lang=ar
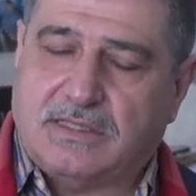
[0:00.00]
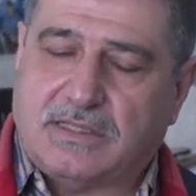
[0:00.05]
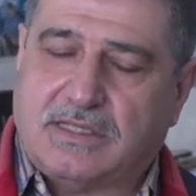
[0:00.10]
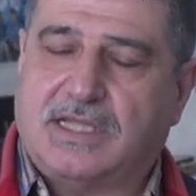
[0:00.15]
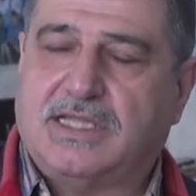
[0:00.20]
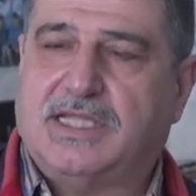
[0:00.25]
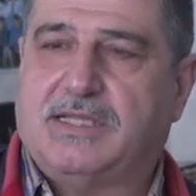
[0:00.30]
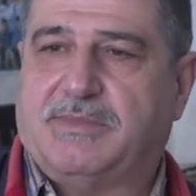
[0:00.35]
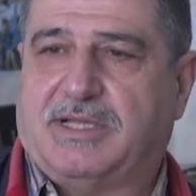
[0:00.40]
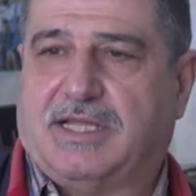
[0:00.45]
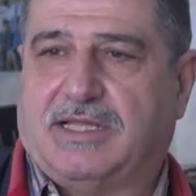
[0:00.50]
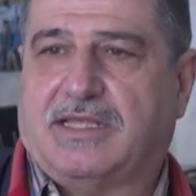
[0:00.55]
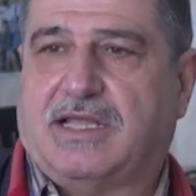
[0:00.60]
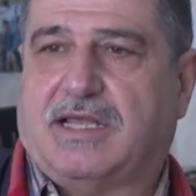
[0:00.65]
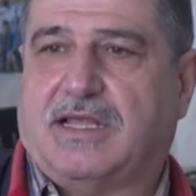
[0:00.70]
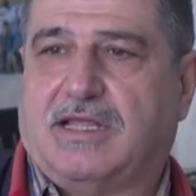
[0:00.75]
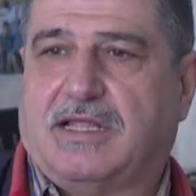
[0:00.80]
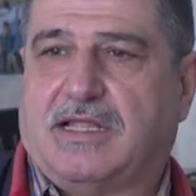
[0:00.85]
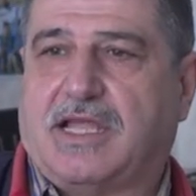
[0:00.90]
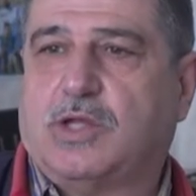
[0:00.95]
القديمه
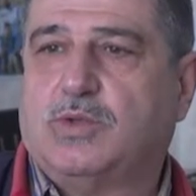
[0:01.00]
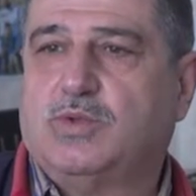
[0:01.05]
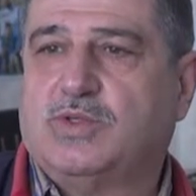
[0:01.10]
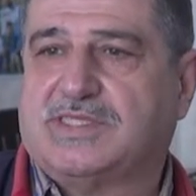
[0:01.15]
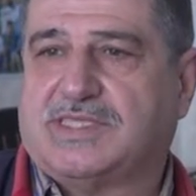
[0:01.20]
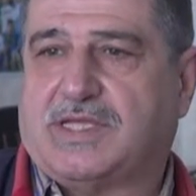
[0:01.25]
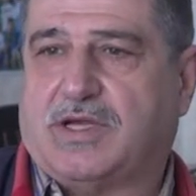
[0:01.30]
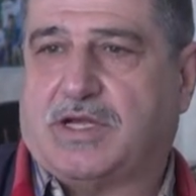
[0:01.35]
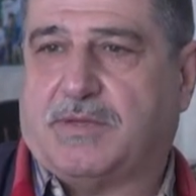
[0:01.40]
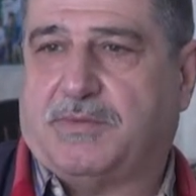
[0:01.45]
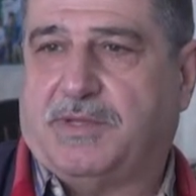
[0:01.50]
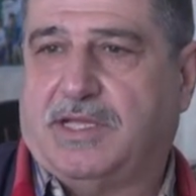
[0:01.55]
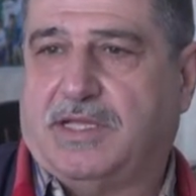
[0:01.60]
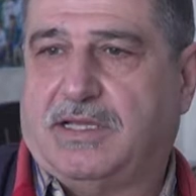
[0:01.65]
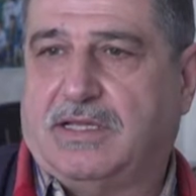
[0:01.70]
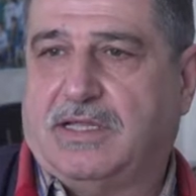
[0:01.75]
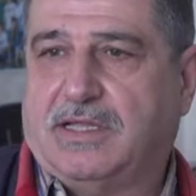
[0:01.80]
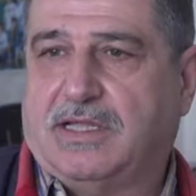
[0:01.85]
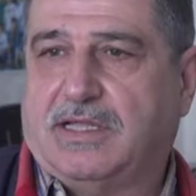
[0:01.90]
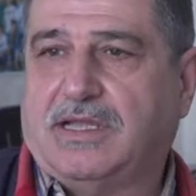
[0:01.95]
التغى قانون
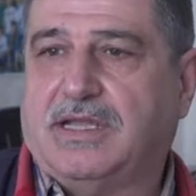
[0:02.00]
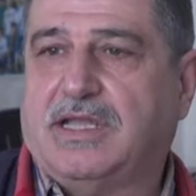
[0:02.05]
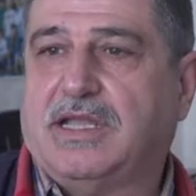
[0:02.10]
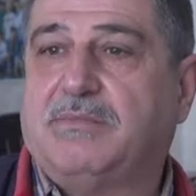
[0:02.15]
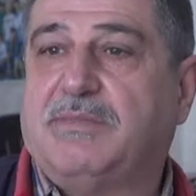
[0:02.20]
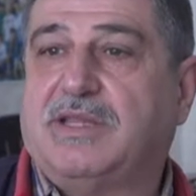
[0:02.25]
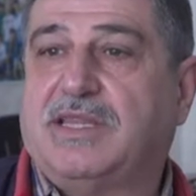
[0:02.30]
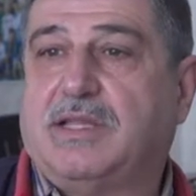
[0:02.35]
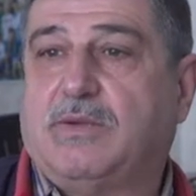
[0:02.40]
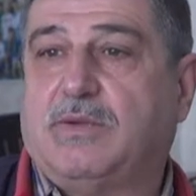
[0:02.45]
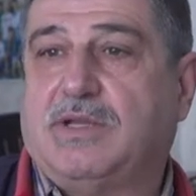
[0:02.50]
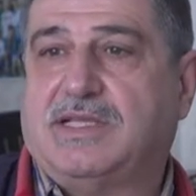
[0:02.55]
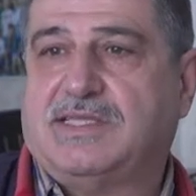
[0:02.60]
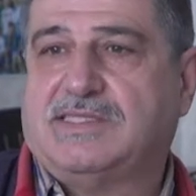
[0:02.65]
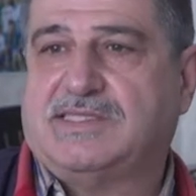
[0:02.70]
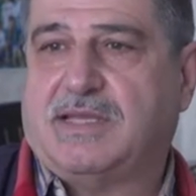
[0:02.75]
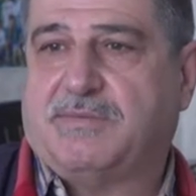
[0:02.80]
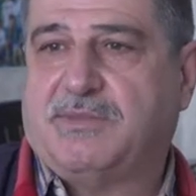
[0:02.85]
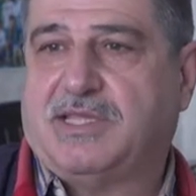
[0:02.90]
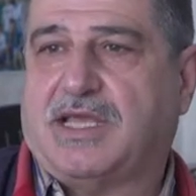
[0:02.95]
49 خدمه الدوله
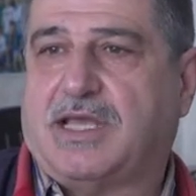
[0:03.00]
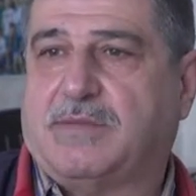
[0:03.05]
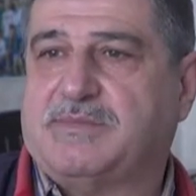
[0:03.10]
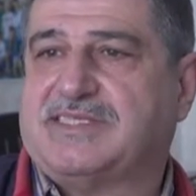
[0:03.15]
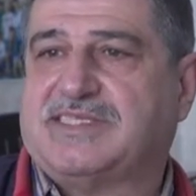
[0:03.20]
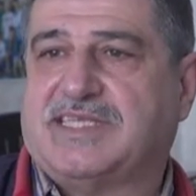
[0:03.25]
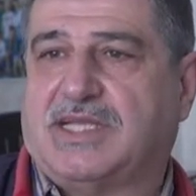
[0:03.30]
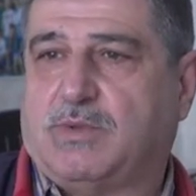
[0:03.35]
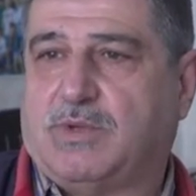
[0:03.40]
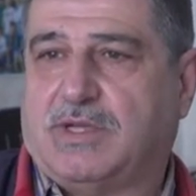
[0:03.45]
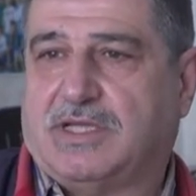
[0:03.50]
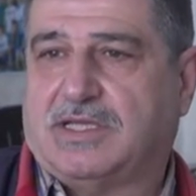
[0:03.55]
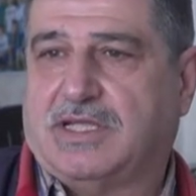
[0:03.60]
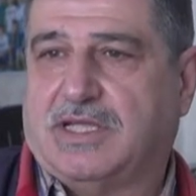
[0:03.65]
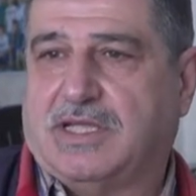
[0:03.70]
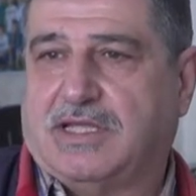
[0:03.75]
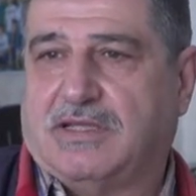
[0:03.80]
الالزاميه خمس سنوات